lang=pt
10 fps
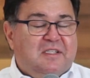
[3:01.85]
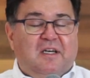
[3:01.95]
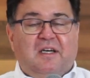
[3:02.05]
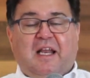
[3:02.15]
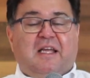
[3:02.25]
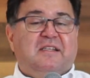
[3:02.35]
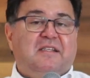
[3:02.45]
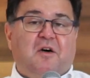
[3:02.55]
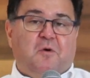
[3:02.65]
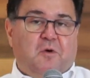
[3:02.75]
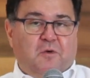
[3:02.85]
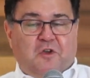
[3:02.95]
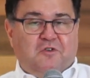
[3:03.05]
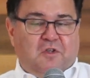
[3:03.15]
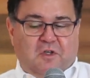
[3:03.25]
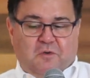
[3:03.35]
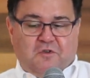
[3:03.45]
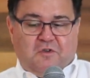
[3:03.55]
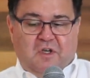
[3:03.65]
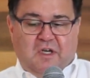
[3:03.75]
da nossa relação com o nosso
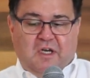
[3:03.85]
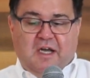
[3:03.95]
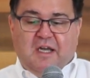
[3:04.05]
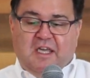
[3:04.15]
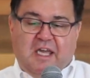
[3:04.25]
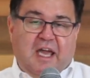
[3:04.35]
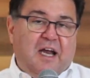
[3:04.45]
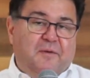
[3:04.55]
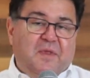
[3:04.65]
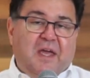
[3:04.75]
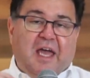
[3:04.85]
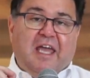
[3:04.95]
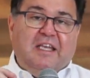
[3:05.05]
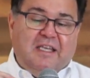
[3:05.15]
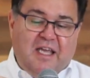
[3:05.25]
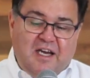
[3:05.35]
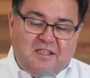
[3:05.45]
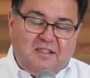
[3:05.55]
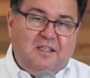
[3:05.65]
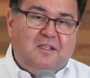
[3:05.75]
Deus que é
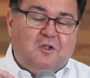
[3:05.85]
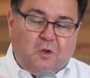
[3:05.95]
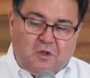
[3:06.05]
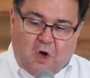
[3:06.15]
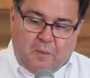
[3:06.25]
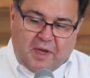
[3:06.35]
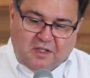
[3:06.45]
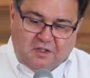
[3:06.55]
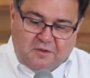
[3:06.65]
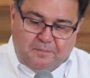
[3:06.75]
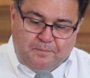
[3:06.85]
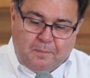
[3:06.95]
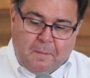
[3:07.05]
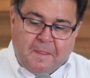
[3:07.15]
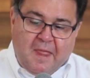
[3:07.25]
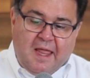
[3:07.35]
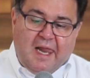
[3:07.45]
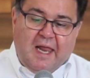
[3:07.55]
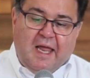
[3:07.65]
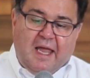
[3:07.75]
render-se totalmente.
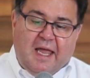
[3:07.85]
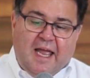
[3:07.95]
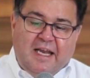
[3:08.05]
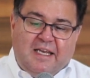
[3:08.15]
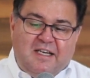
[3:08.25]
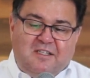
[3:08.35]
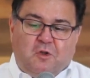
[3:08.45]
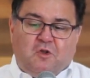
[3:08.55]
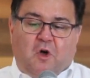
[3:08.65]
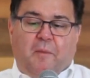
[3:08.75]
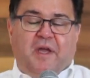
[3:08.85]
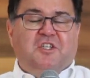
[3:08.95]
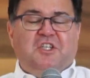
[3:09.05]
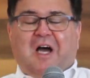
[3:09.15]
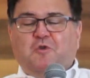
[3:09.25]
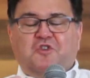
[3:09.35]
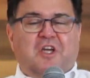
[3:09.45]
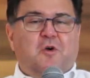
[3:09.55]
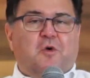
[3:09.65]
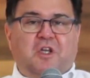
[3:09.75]
Render-se totalmente
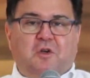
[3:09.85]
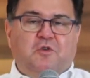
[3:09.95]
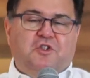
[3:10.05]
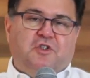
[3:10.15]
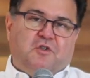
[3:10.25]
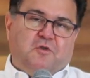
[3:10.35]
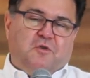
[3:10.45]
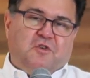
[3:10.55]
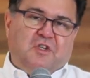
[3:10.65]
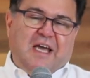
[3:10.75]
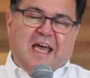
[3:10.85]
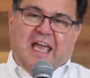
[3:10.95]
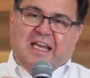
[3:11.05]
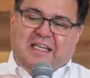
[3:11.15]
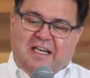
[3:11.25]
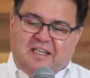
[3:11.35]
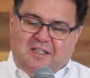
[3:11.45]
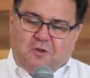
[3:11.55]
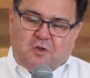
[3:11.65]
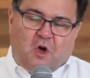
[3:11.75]
ao senhorio de Jesus,
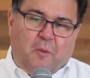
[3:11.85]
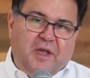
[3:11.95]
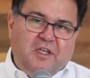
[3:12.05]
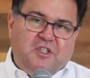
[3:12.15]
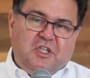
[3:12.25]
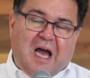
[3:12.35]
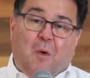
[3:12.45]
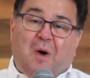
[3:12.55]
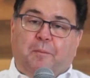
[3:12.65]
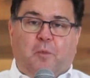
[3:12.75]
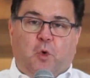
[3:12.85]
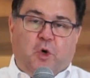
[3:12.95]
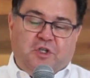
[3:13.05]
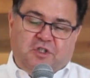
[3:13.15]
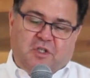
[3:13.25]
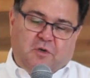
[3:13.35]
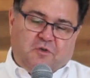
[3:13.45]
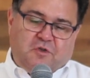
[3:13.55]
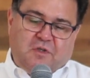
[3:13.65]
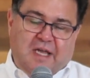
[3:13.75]
render-se totalmente ao amor de
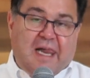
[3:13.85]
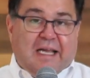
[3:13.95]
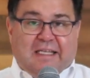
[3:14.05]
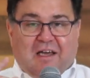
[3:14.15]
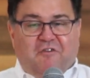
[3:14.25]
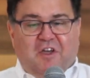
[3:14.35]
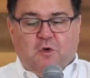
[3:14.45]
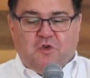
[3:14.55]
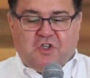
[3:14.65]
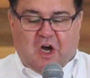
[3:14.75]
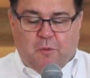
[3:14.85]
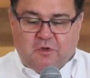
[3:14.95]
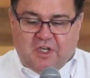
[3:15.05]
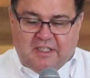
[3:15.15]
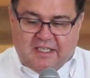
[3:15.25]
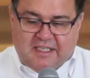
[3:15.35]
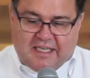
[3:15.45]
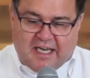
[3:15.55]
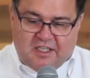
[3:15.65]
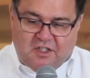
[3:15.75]
Deus. Davi, no Salmo
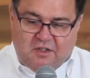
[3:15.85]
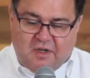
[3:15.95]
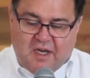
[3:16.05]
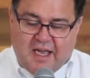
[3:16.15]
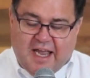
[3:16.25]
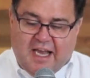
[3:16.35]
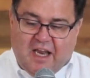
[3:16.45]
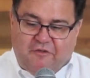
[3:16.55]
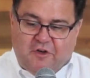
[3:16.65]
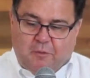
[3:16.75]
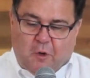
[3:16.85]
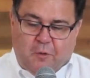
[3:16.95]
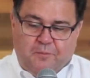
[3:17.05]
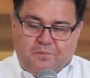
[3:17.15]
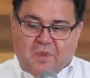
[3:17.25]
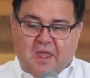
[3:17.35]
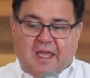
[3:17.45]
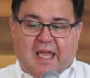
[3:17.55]
37, ele afirmou: